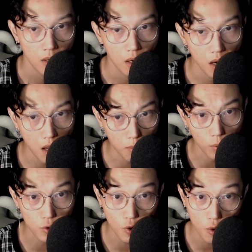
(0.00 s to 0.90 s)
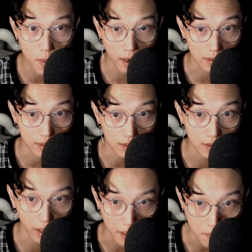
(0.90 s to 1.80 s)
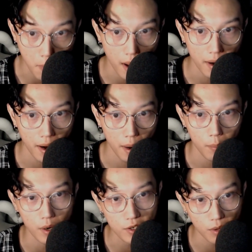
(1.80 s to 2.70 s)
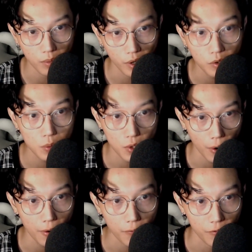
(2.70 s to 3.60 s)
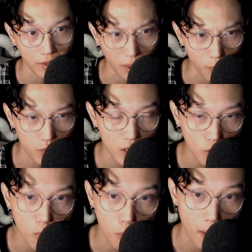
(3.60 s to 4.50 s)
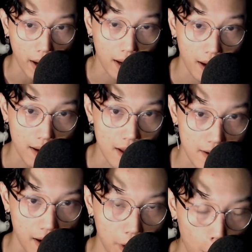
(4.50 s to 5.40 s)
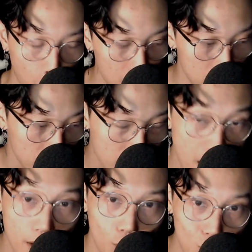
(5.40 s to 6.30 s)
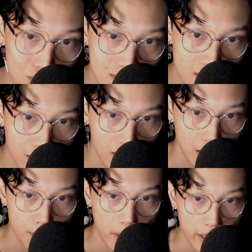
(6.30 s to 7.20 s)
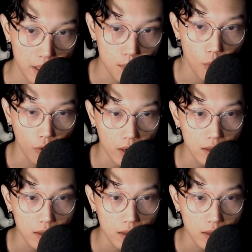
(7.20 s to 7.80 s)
là một số bạn nữ thấy ma nam ở trong ký túc xá. Và thậm chí có một bạn kể lại rằng ha, đang ngủ trưa thì bị một cái